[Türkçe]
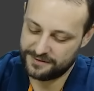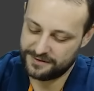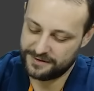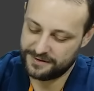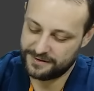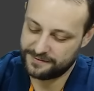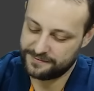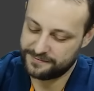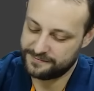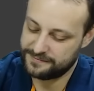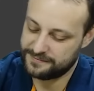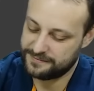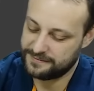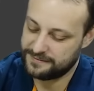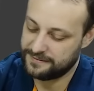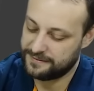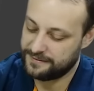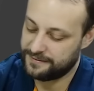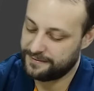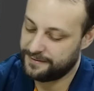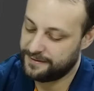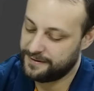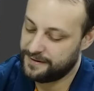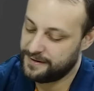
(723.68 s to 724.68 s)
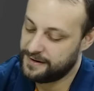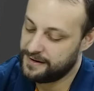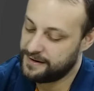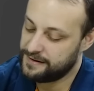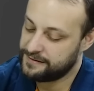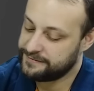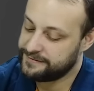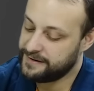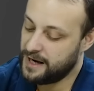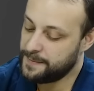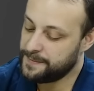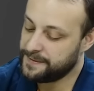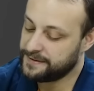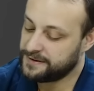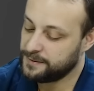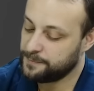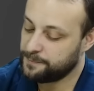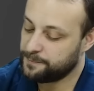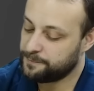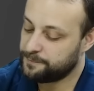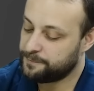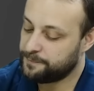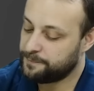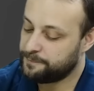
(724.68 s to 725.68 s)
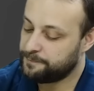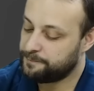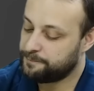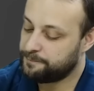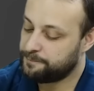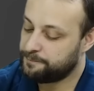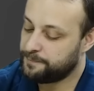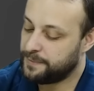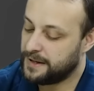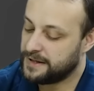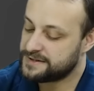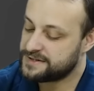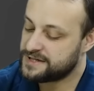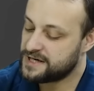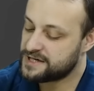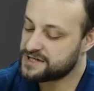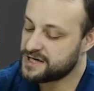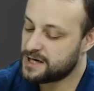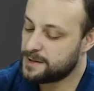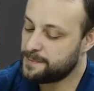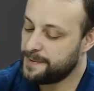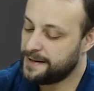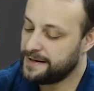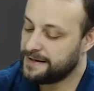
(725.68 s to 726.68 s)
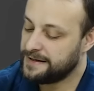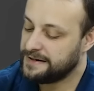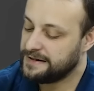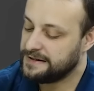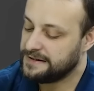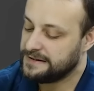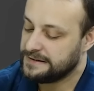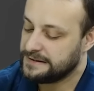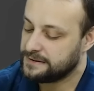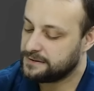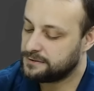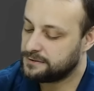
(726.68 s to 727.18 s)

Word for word: imza atıyor şu anda böyle. Devam ettim. İmza atıyor. Paris Saint Germain Lille.